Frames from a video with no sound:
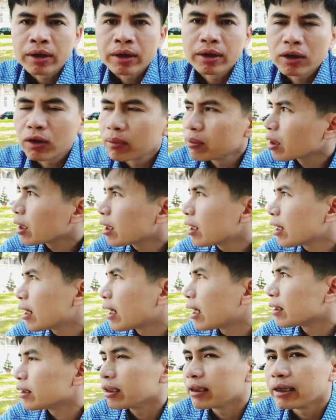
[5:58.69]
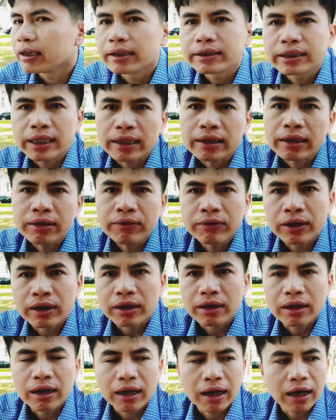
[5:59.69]
nới room cho các ngân hàng thì để tránh cái
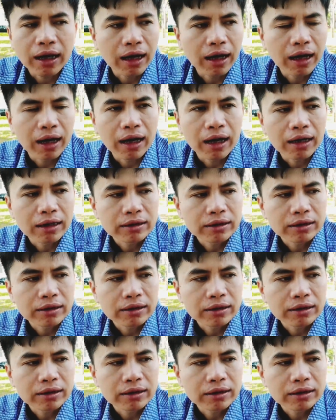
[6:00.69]
việc là